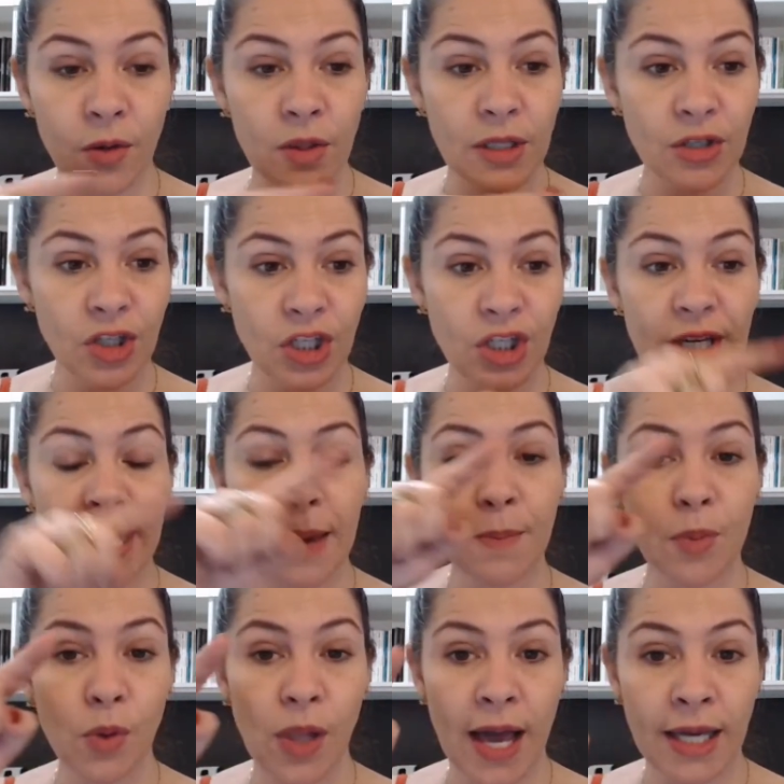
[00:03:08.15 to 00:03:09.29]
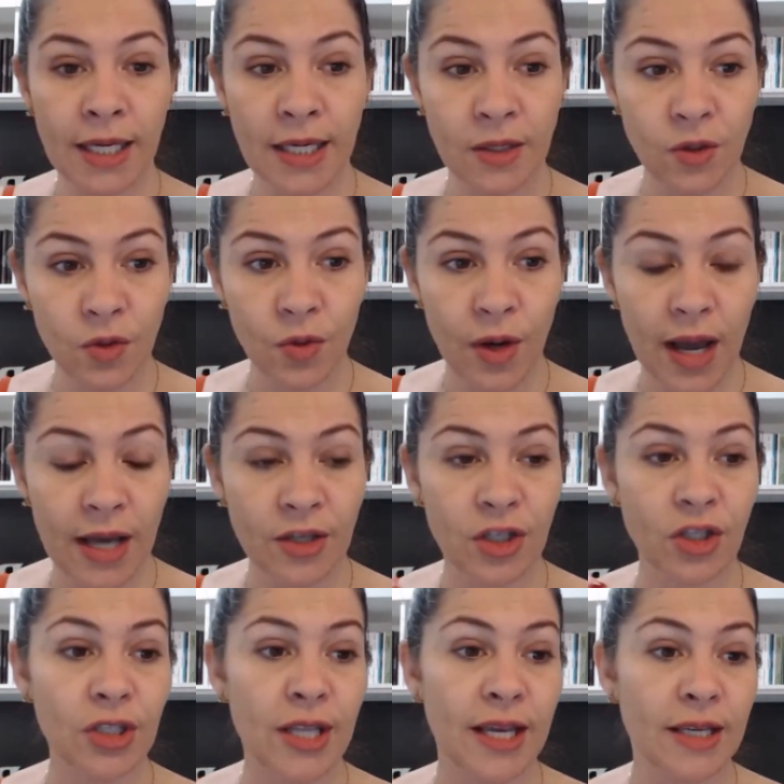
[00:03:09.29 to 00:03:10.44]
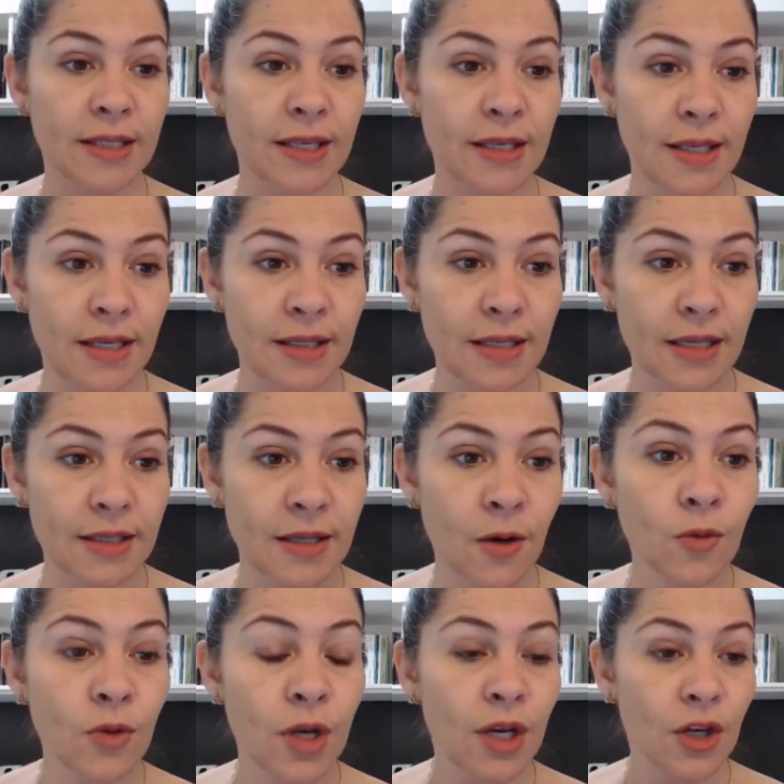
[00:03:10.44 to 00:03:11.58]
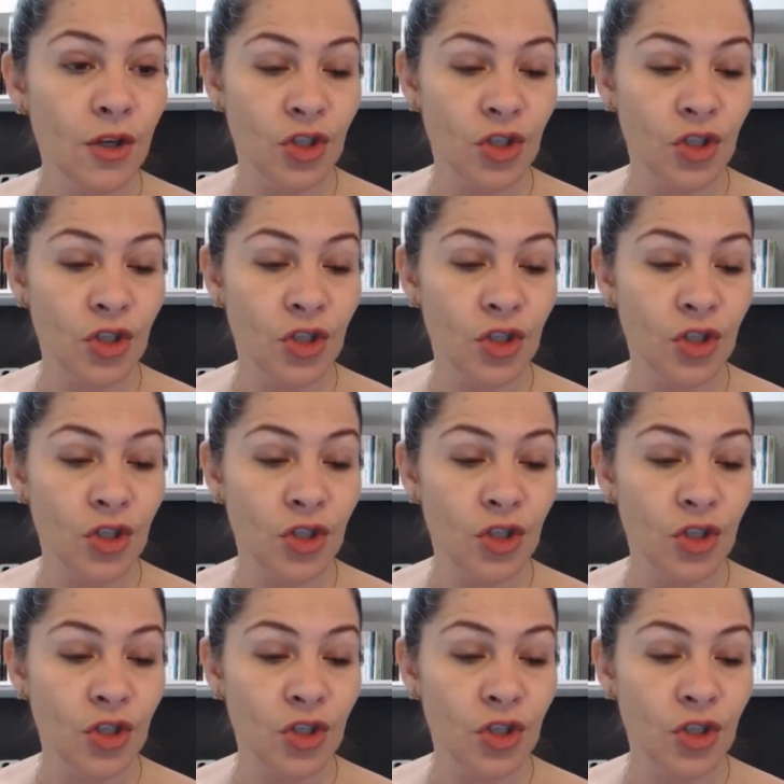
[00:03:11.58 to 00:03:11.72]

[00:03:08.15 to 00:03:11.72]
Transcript: Quando a gente quer pular isso, a gente tem essa sensação